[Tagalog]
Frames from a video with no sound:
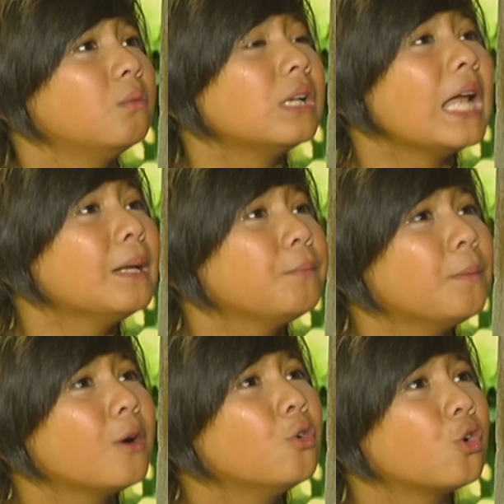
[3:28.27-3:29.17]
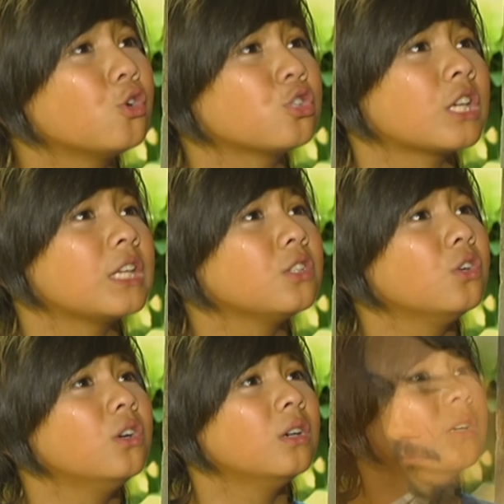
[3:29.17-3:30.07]
Wala na pong manggugulo sa
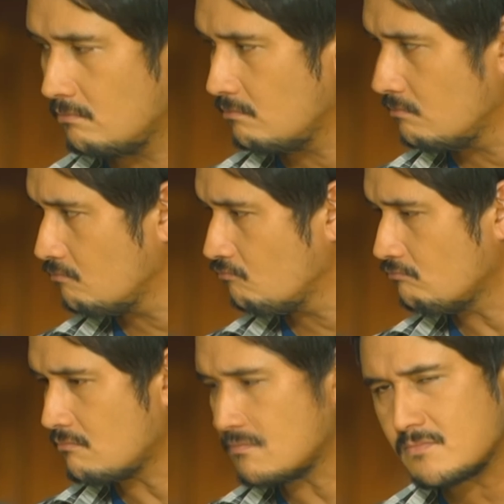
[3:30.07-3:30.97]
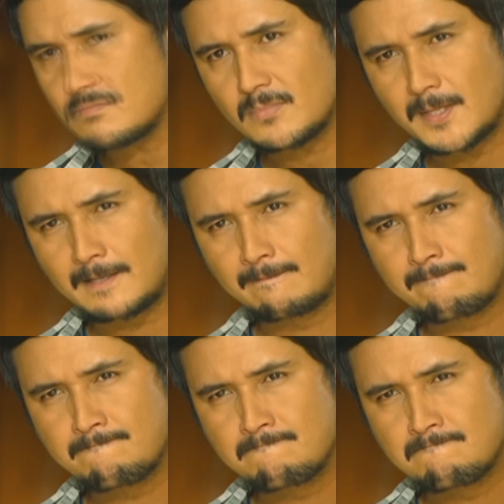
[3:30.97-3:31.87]
inyo. Hindi na po kayo makukulitan
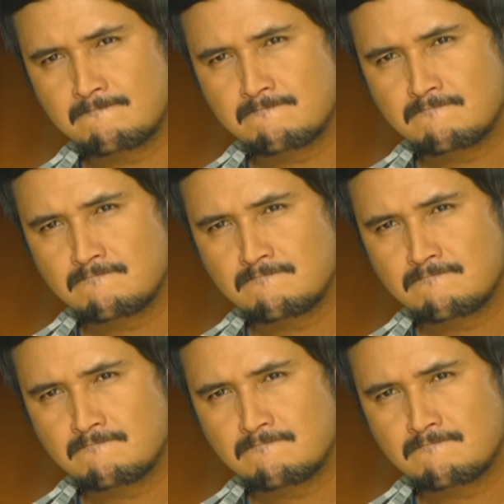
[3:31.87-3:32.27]
sa amin.